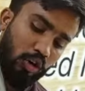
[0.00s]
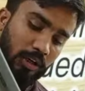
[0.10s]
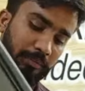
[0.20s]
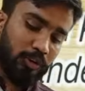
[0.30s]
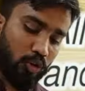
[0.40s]

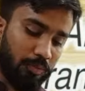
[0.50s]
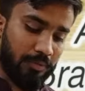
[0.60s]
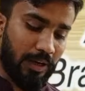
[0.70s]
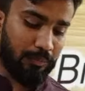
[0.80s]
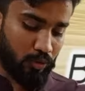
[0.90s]
स्टॉक अभी जो
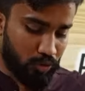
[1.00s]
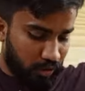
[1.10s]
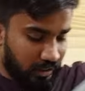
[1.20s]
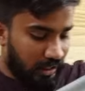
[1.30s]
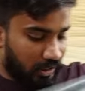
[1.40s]
भी मैं आप लोगों
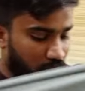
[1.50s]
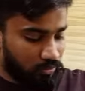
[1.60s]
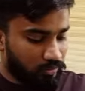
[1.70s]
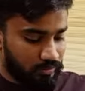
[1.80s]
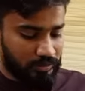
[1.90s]
को दिखा रहा हूँ